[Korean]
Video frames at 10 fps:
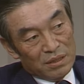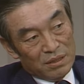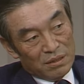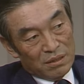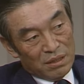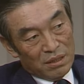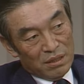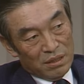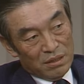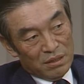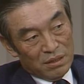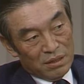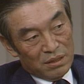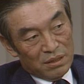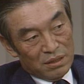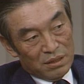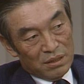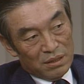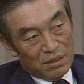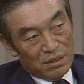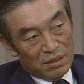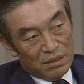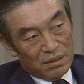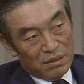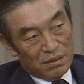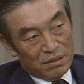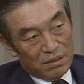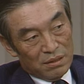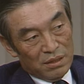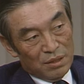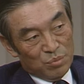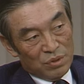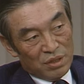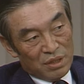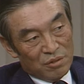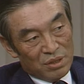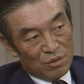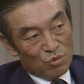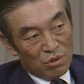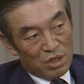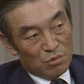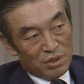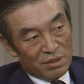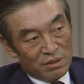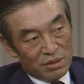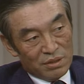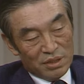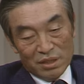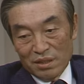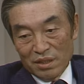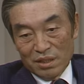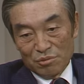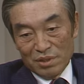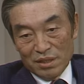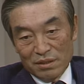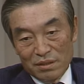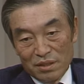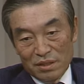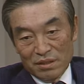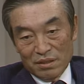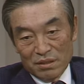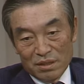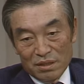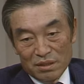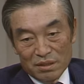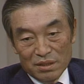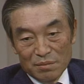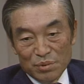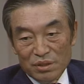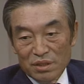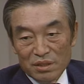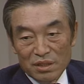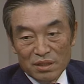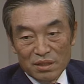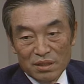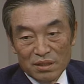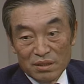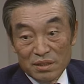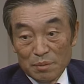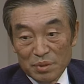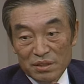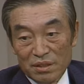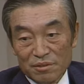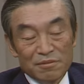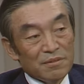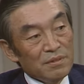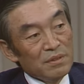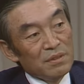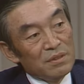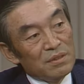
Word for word: 그러다가 이제 그 이북에 나와서 고아원을 시작을 해가지고 했는데 그러다가 제가 일본 경찰에 잡혔어요. 아하.